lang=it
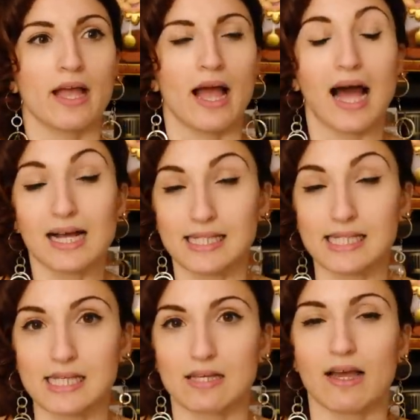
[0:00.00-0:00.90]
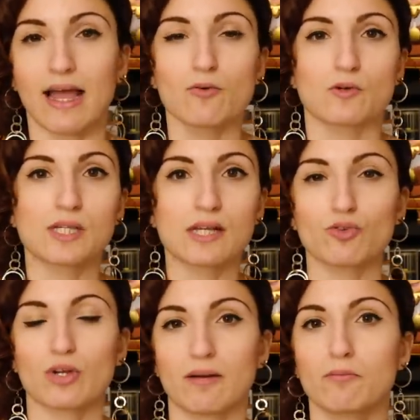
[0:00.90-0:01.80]
Anzi, è uno
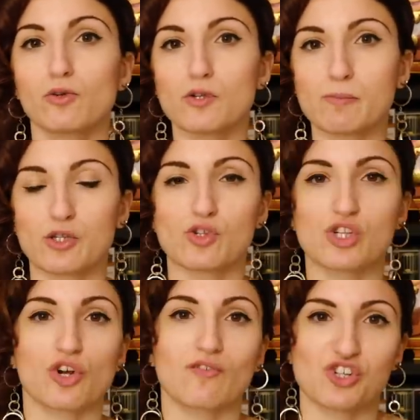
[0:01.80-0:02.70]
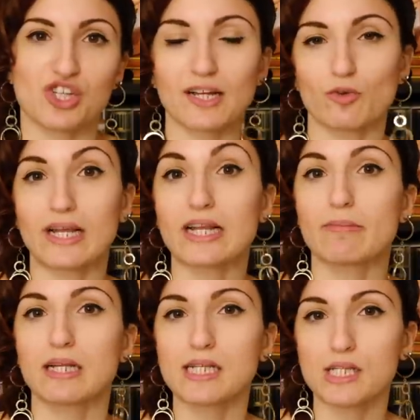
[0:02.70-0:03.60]
scrittore che molto spesso si trova citato nei
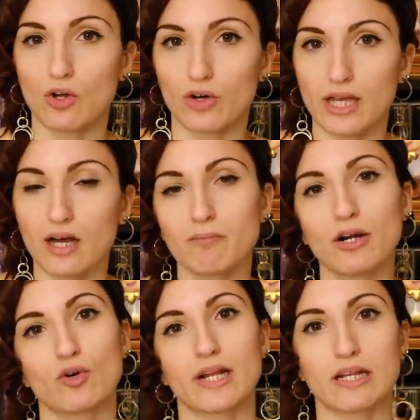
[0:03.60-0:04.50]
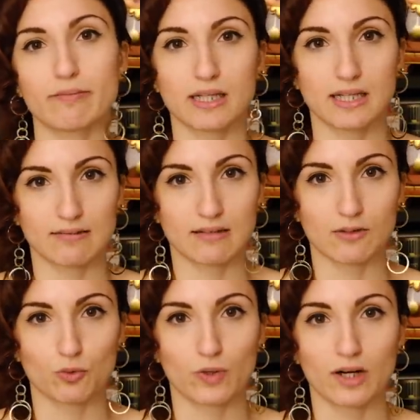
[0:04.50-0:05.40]
libri di storia, ma non nei libri di
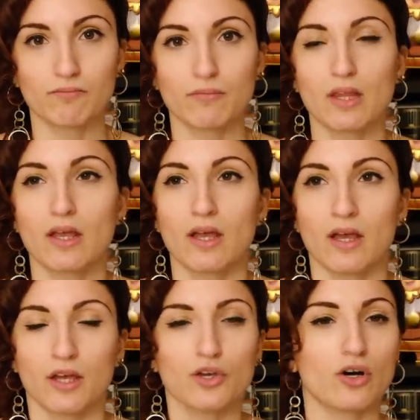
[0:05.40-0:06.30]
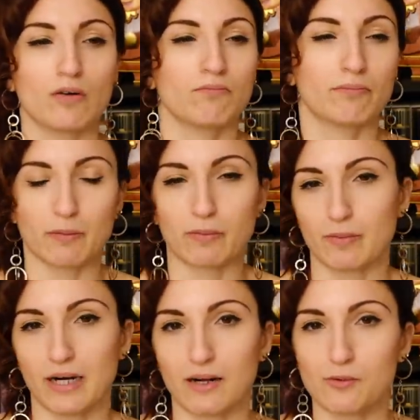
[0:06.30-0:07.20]
letteratura. Io per
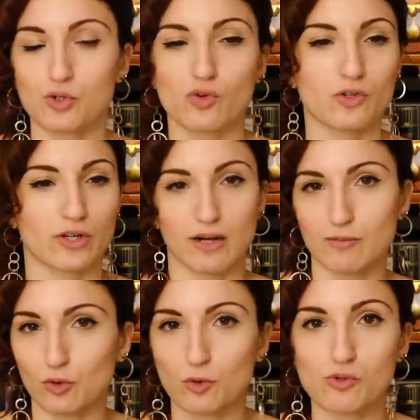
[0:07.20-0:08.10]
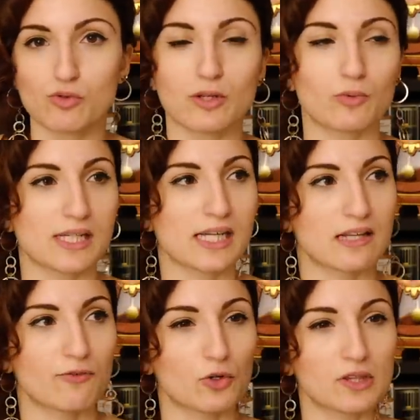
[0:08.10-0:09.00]
preparare questo video chiaramente ho consultato una serie
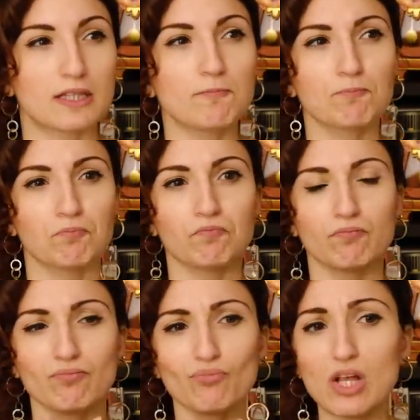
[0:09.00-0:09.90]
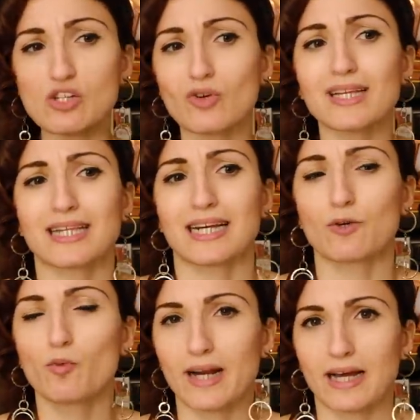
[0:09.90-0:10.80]
di fonti sono andata a
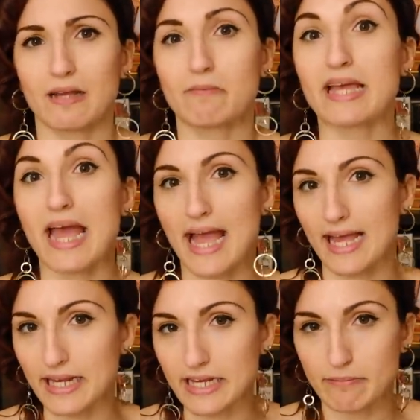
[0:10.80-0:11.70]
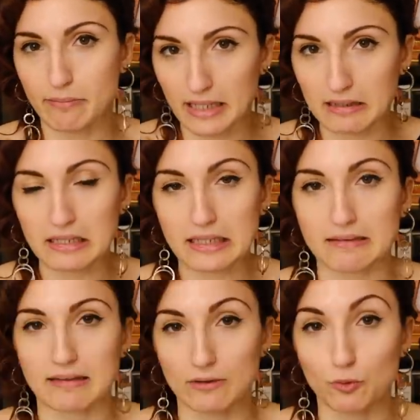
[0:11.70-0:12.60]
recuperare i miei libri di
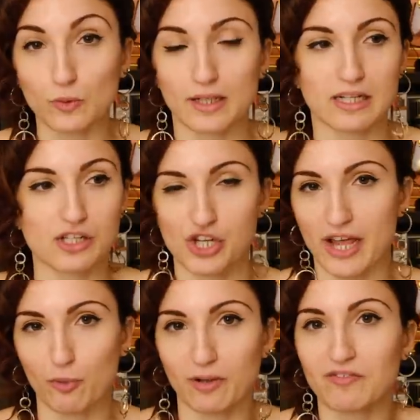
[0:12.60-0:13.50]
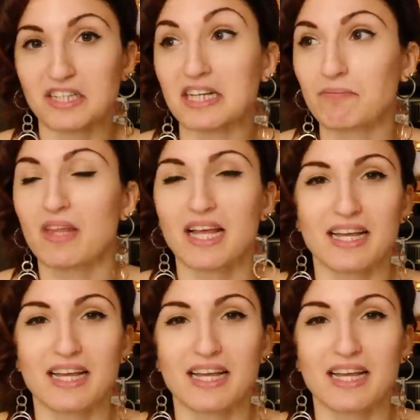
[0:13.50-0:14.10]
letteratura del liceo per vedere